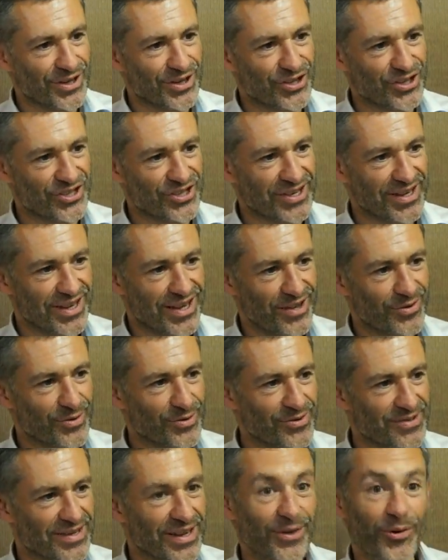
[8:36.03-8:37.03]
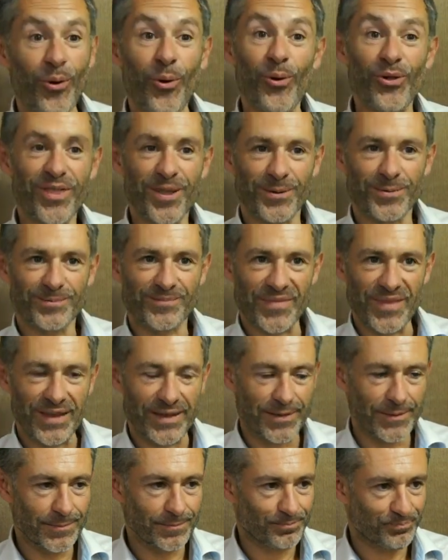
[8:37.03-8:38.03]
je dirais, synchrone.
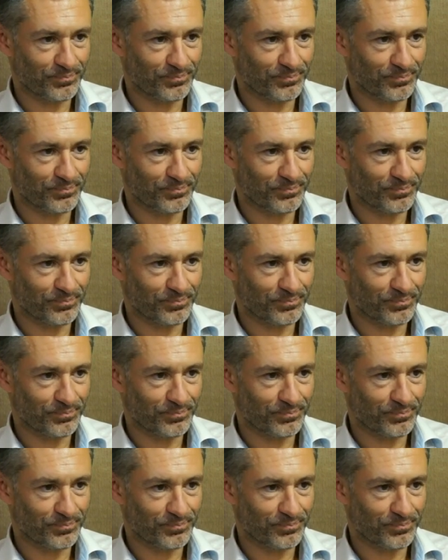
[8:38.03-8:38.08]
Hein.